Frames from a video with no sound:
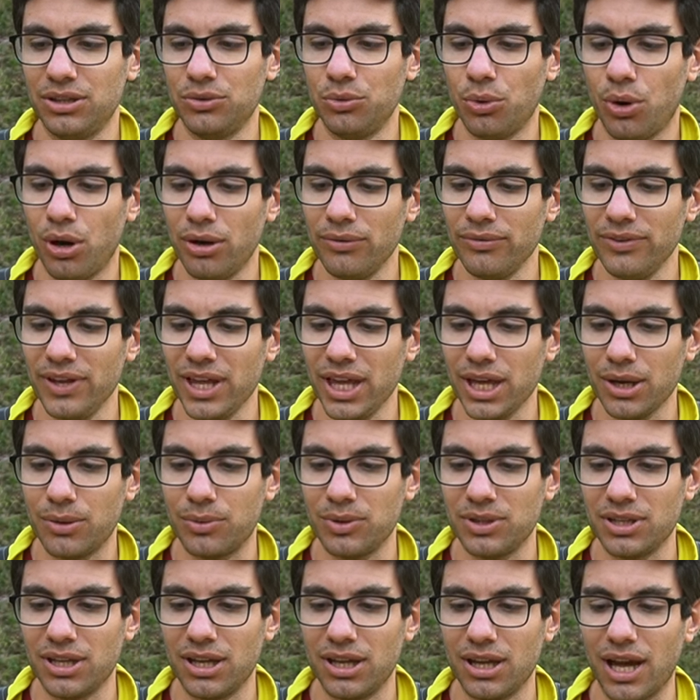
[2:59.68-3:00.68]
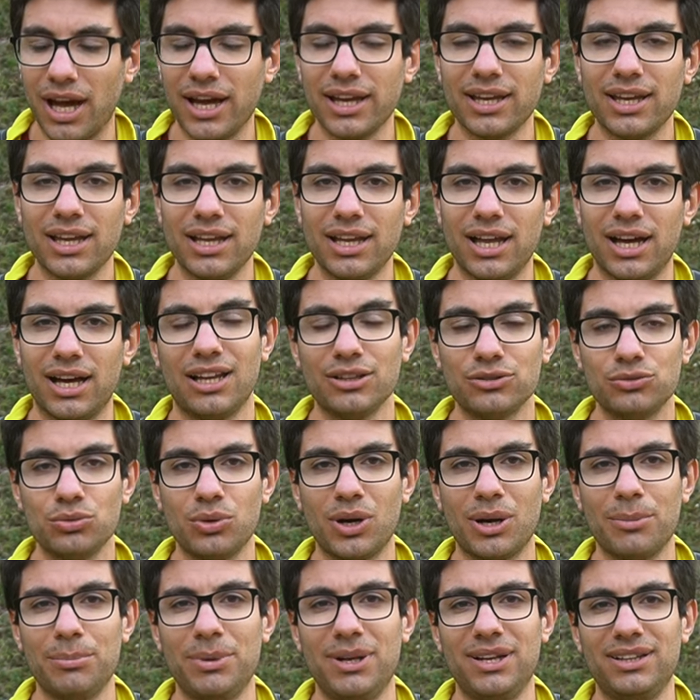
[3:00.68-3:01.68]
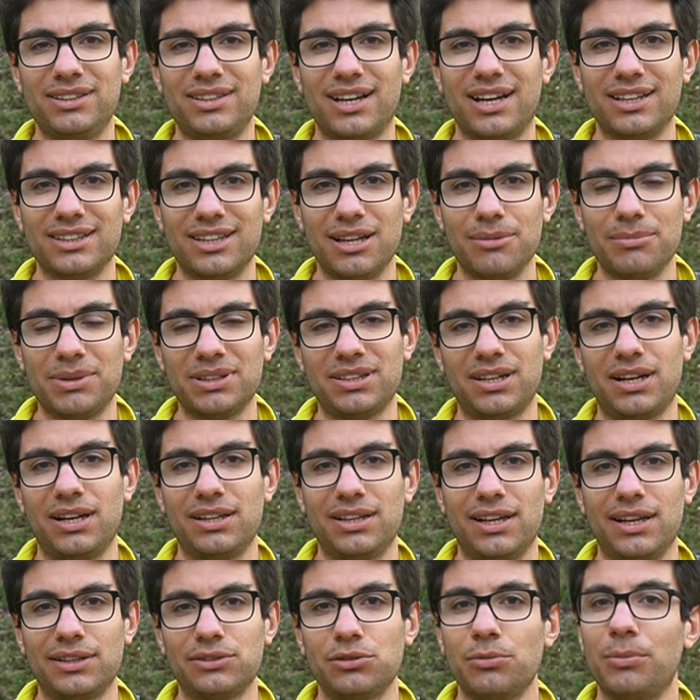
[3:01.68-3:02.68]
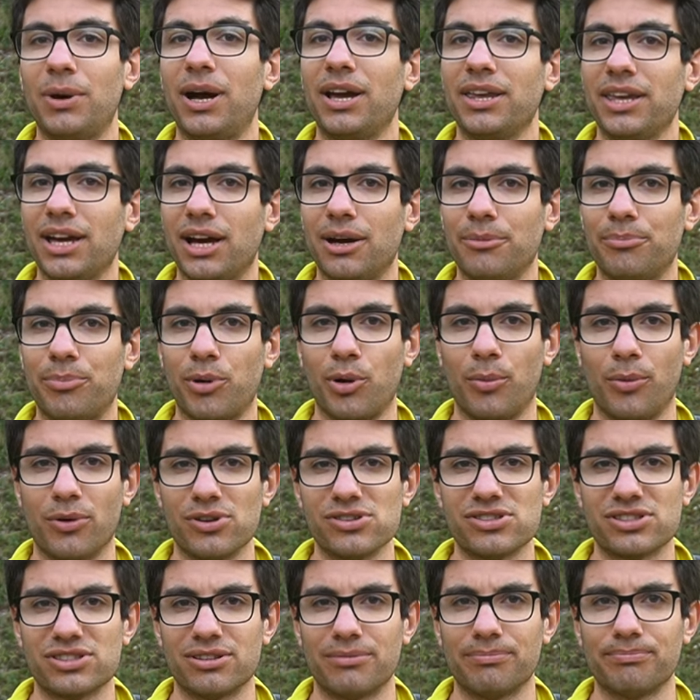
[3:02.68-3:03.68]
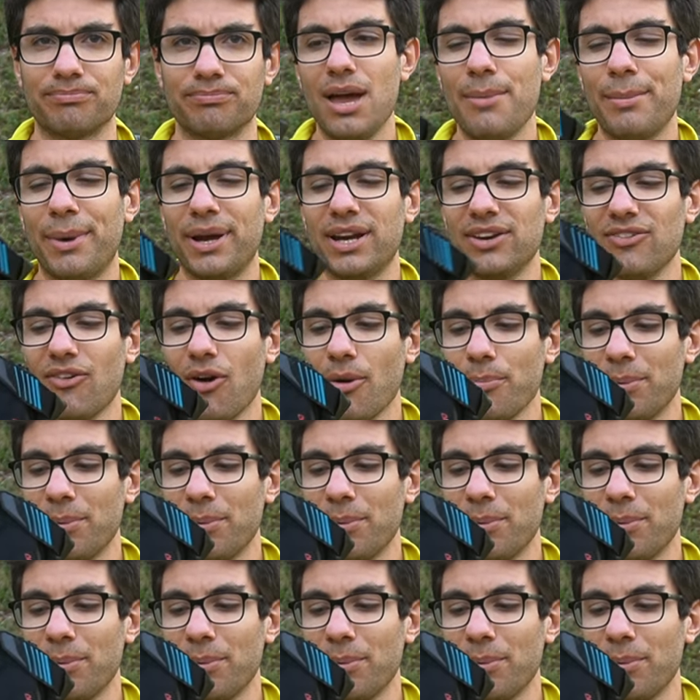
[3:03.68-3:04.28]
nuove, quindi anche la durabilità del materiale della tomaia promossa. Ma arriviamo